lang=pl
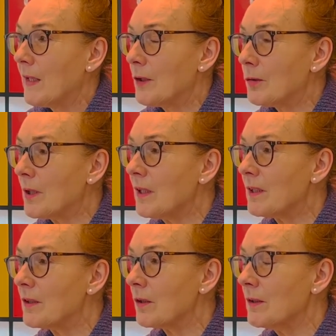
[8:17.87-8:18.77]
I tutaj
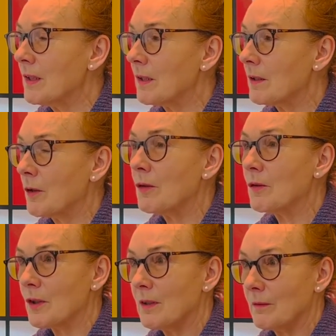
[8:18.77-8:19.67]
istotne jest to,
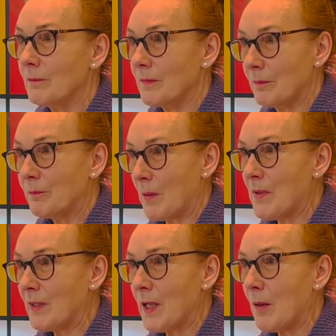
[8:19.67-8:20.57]
że
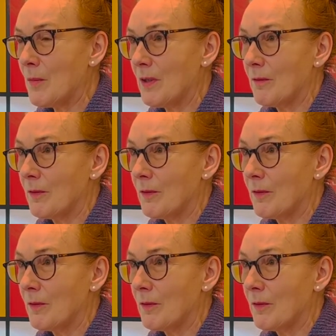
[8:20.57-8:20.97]
pamiętamy,